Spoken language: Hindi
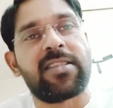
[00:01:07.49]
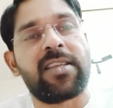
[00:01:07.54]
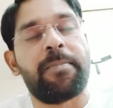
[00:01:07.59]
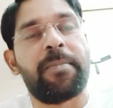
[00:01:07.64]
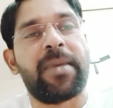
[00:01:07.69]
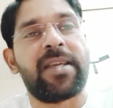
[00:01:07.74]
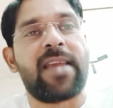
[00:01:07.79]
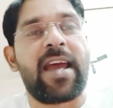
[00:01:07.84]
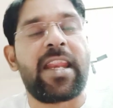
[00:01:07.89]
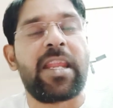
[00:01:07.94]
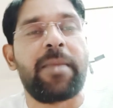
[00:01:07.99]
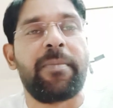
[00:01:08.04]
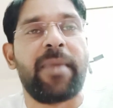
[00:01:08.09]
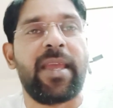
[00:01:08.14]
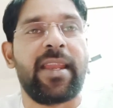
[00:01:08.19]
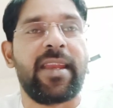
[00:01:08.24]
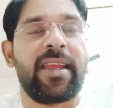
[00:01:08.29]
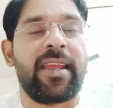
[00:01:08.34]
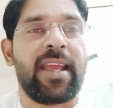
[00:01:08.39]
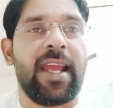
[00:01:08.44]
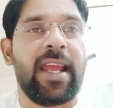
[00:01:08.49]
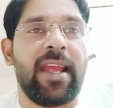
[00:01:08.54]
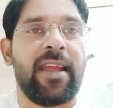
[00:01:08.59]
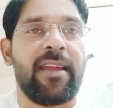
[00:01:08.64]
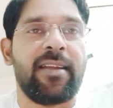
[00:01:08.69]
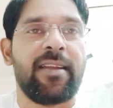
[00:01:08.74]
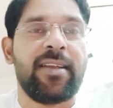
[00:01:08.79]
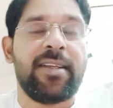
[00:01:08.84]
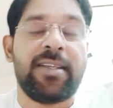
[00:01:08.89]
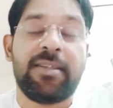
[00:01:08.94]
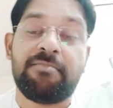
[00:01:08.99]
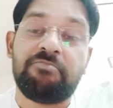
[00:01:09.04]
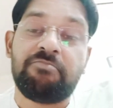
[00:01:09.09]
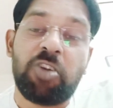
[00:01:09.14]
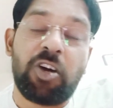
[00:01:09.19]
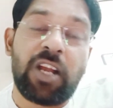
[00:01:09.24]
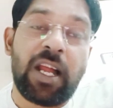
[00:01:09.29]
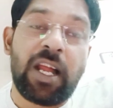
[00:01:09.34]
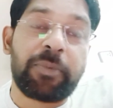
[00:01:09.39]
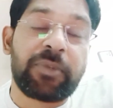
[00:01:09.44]
जिम्मेदारी मेरी है
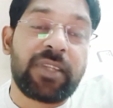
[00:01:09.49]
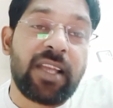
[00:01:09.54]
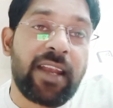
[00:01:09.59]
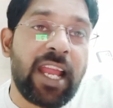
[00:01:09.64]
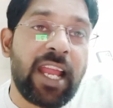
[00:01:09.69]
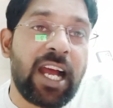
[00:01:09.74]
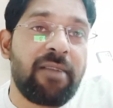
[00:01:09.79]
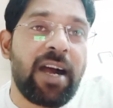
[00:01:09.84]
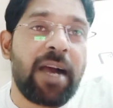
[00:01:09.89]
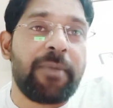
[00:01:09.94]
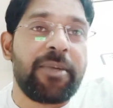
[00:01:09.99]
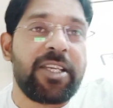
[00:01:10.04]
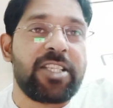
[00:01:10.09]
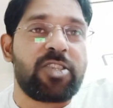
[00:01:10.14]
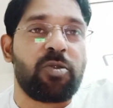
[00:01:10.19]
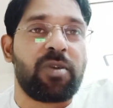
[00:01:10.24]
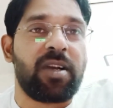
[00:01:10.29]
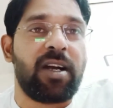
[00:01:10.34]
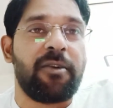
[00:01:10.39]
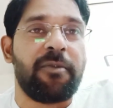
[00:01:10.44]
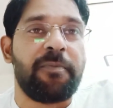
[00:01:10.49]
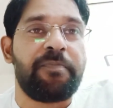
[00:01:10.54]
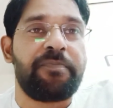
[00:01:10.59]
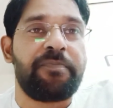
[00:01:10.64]
और अब तक लगवा भी चुका हूं